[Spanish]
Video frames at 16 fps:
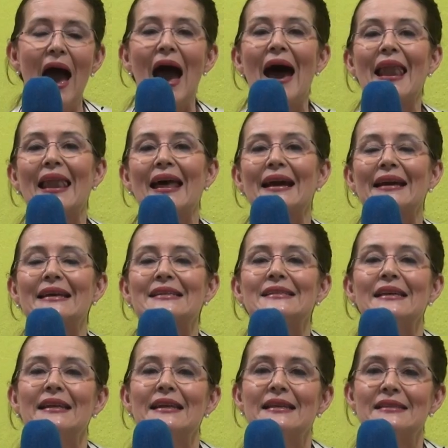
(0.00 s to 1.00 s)
a la que
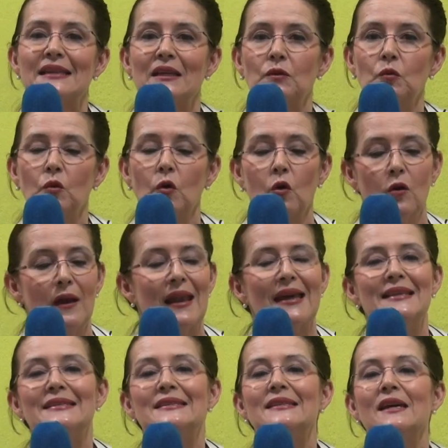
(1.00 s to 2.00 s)
se le saturó,
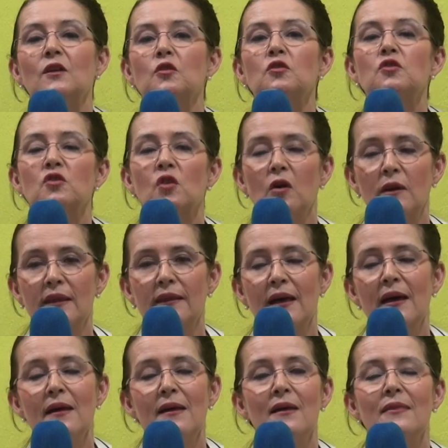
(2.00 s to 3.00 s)
la hicieron
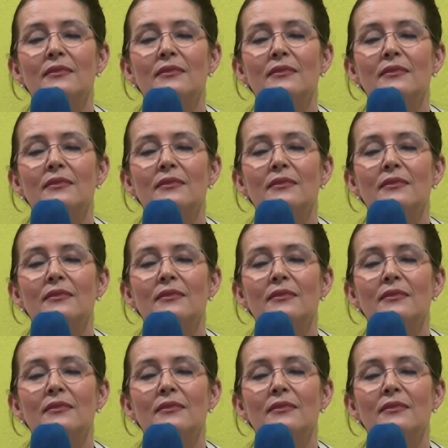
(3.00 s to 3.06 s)
sólida